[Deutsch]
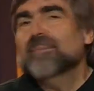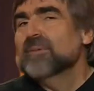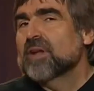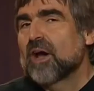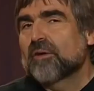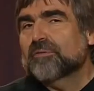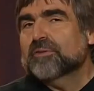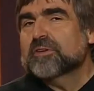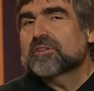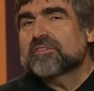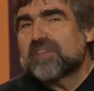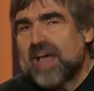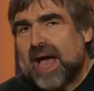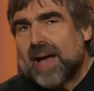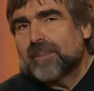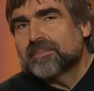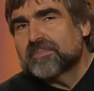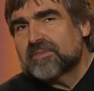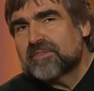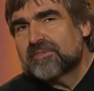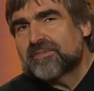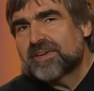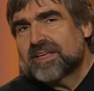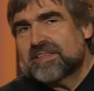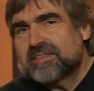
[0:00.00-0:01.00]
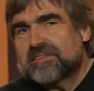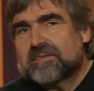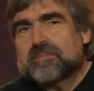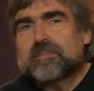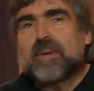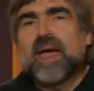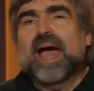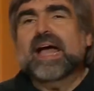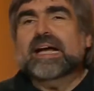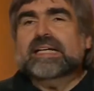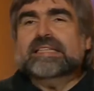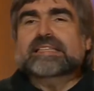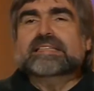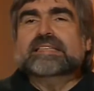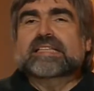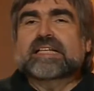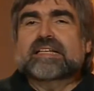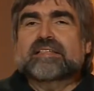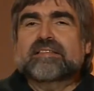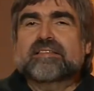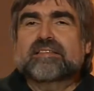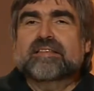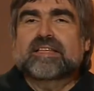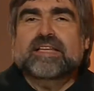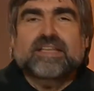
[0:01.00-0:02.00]
Laufe des Abends werden Sie merken,
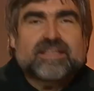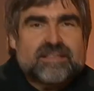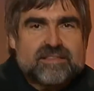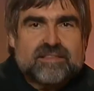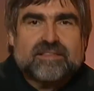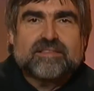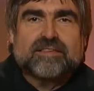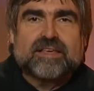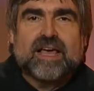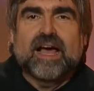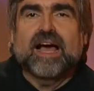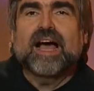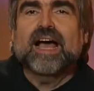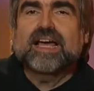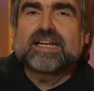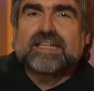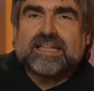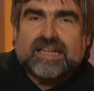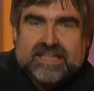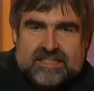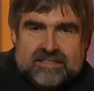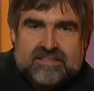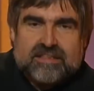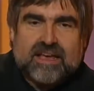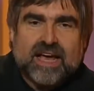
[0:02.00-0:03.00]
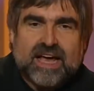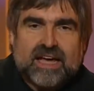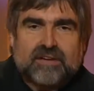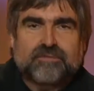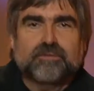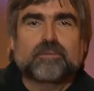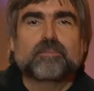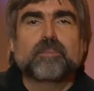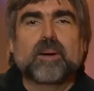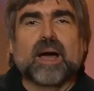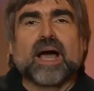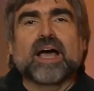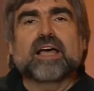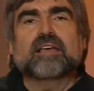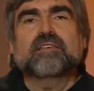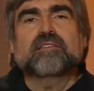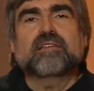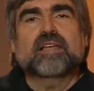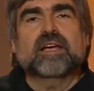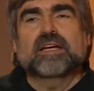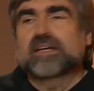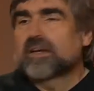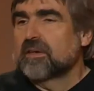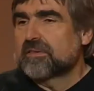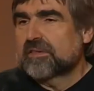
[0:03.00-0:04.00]
dass dieses Jahr eine ganze Reihe von
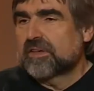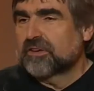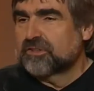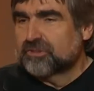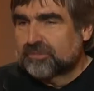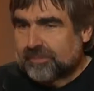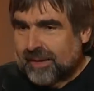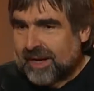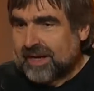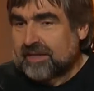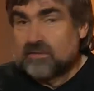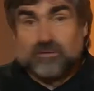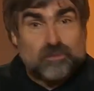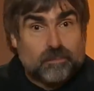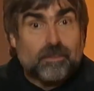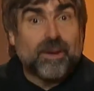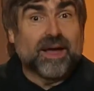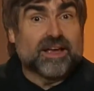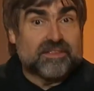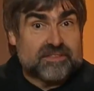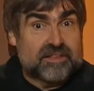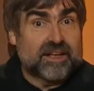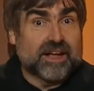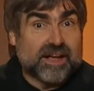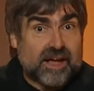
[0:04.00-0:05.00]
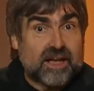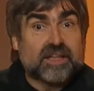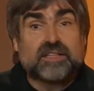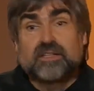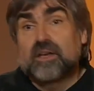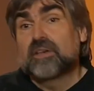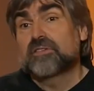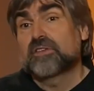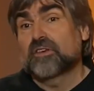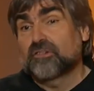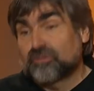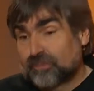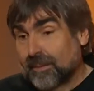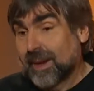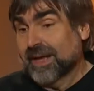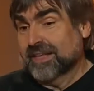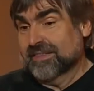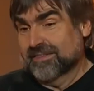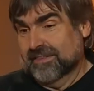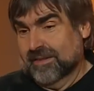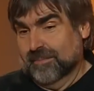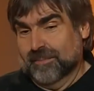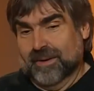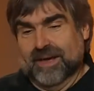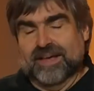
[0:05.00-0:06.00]
Preisträgern aus der Schweiz und Preisträgerinnen aus der Schweiz
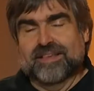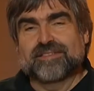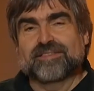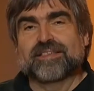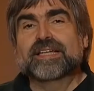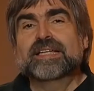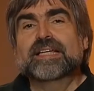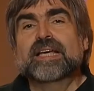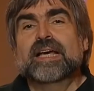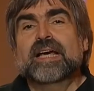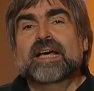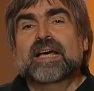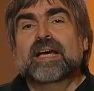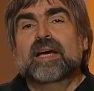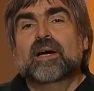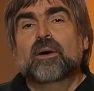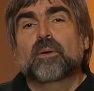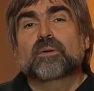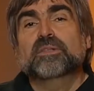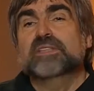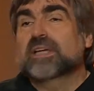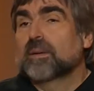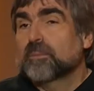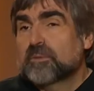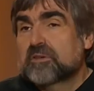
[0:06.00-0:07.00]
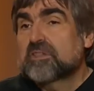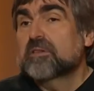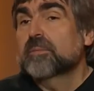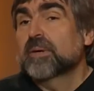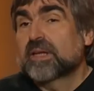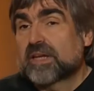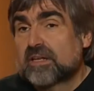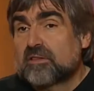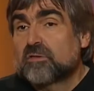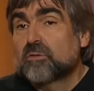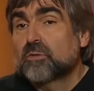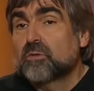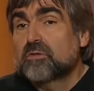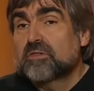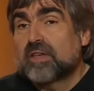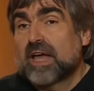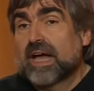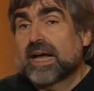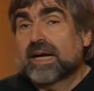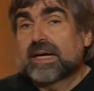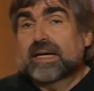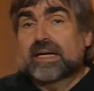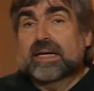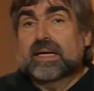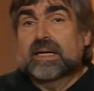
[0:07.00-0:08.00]
dabei sind. Und da muss ich mal dazu
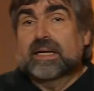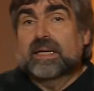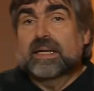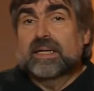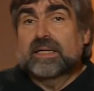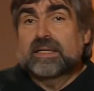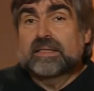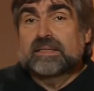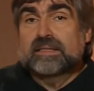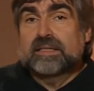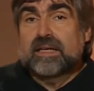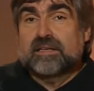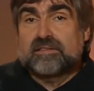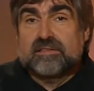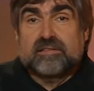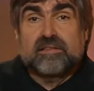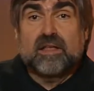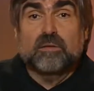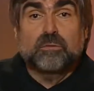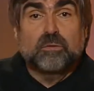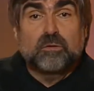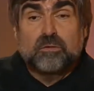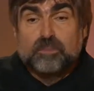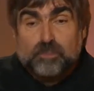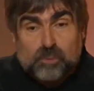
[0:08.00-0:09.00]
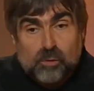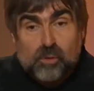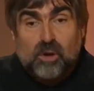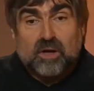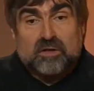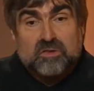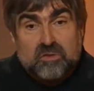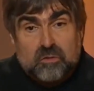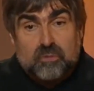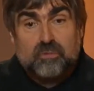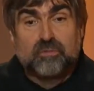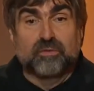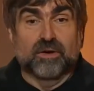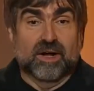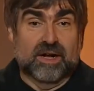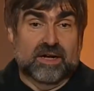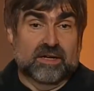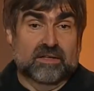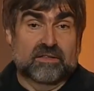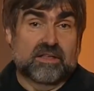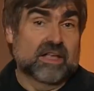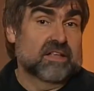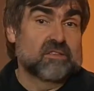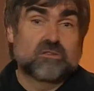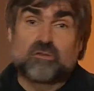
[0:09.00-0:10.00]
sagen, äh, das ist natürlich purer Zufall,
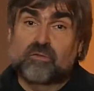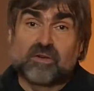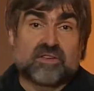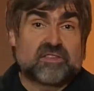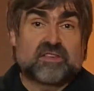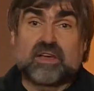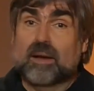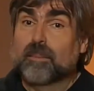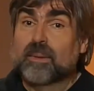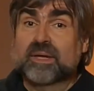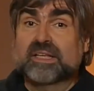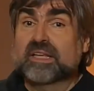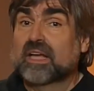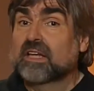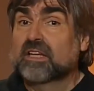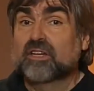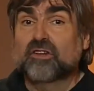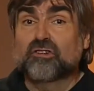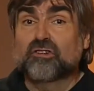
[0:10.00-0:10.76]
denn sowas kann man ja nicht